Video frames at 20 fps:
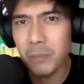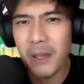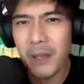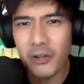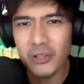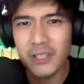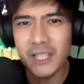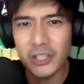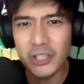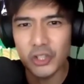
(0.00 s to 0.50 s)

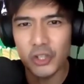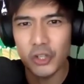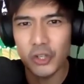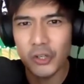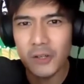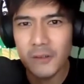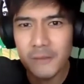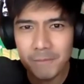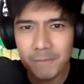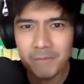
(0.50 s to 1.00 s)
Pero
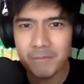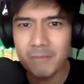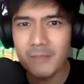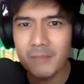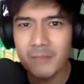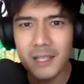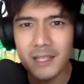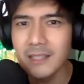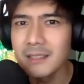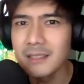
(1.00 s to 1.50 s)
dito,
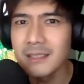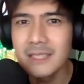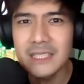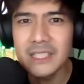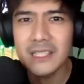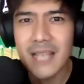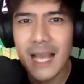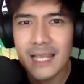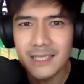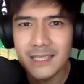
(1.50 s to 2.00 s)
hindi siya
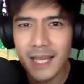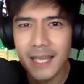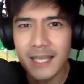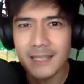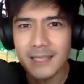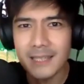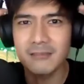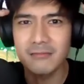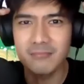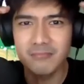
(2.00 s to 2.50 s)
sasakit
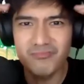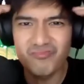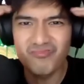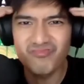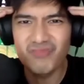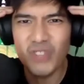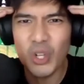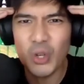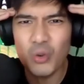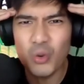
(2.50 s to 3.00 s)

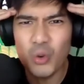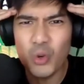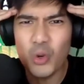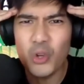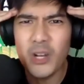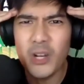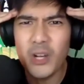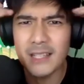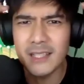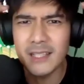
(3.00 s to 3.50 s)
yung ulo
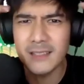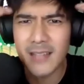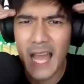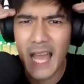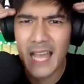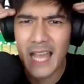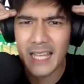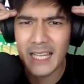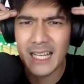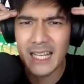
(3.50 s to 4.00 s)
natin
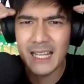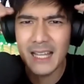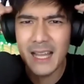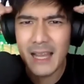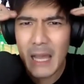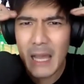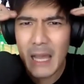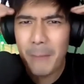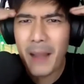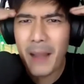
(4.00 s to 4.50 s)
dahil
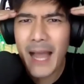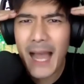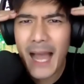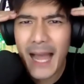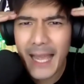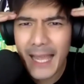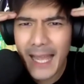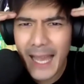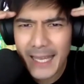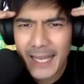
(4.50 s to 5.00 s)

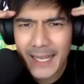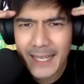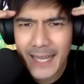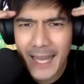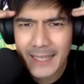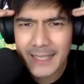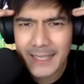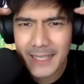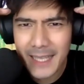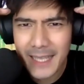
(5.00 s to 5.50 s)
makakayanan
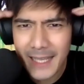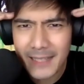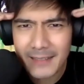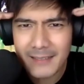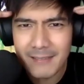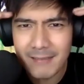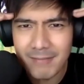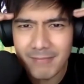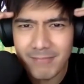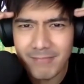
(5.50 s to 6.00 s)
natin yan.
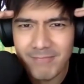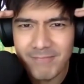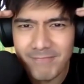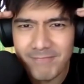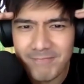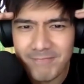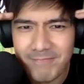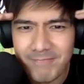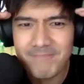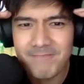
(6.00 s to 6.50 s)

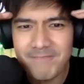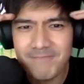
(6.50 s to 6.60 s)
Mm-hmm.